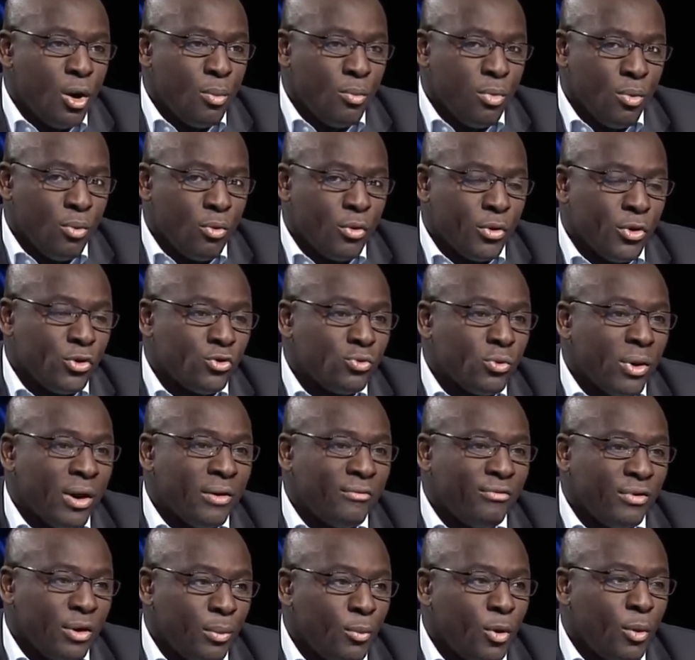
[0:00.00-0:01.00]
pour qu'ils soient
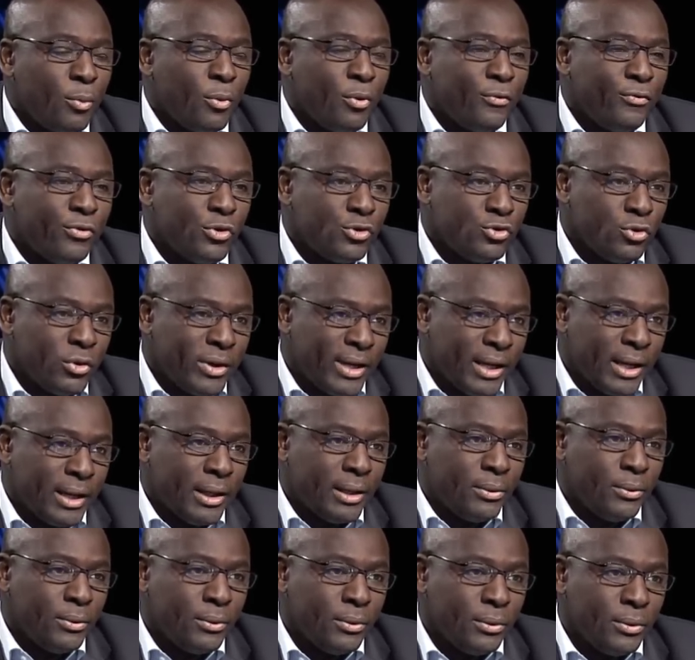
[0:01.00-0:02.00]
vraiment
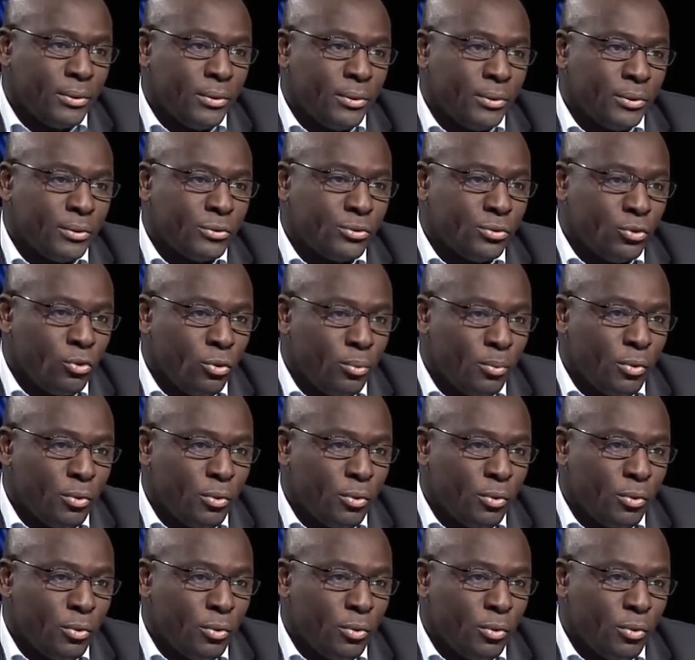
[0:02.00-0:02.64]
professionnels euh, sur le